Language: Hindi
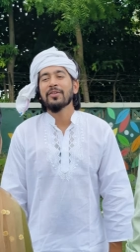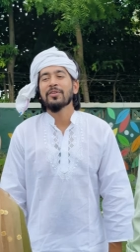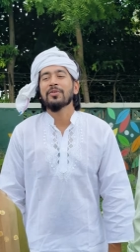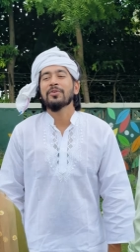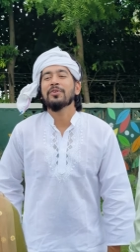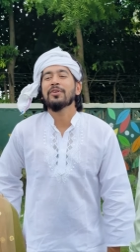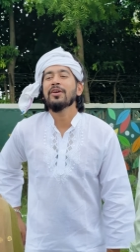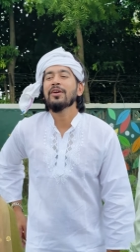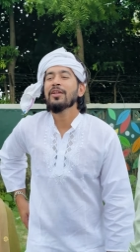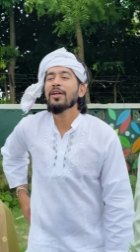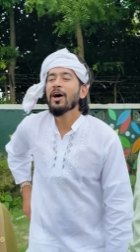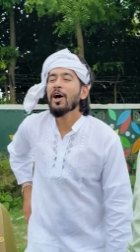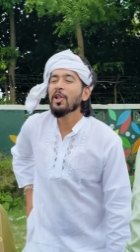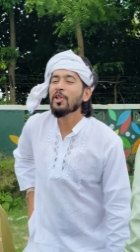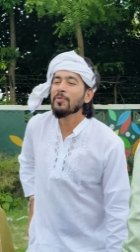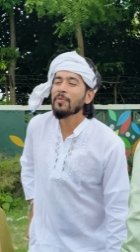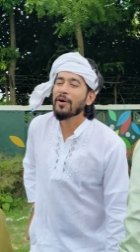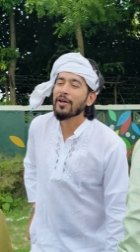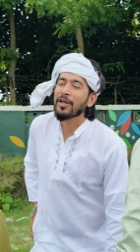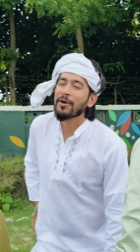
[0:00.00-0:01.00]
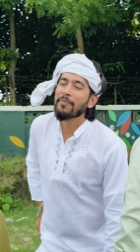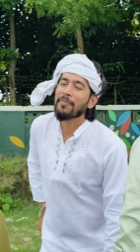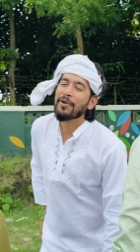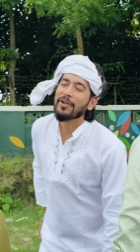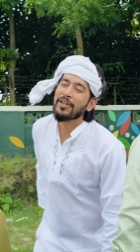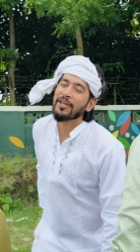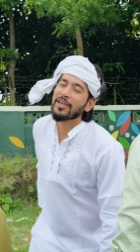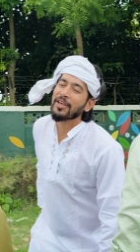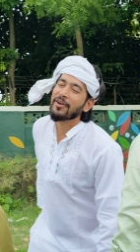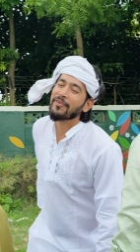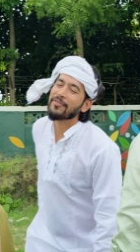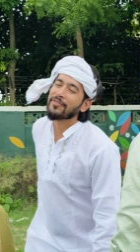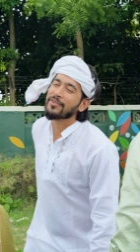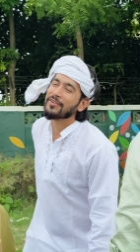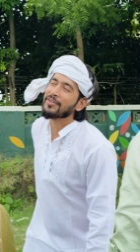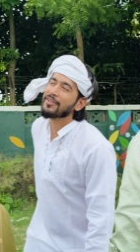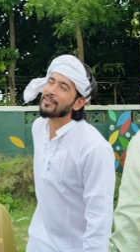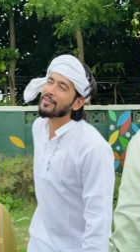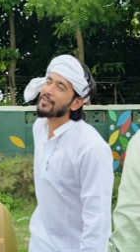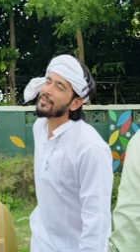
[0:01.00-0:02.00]
तो ये रहा तुम्हारा बर्थडे
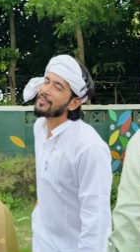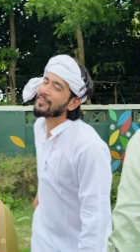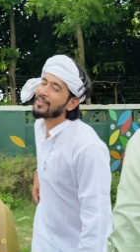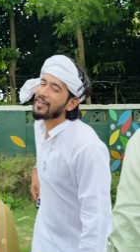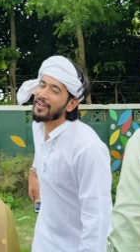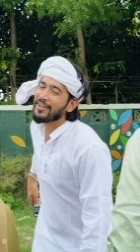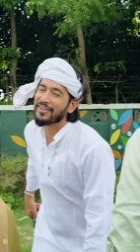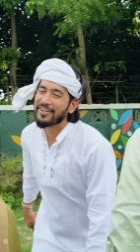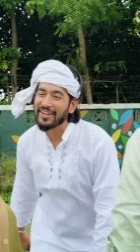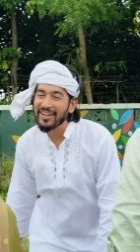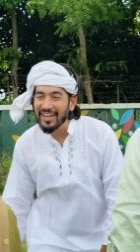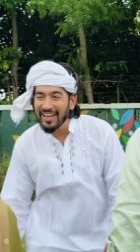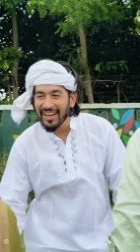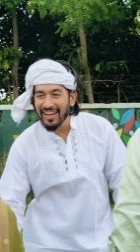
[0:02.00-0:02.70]
गिफ्ट टेन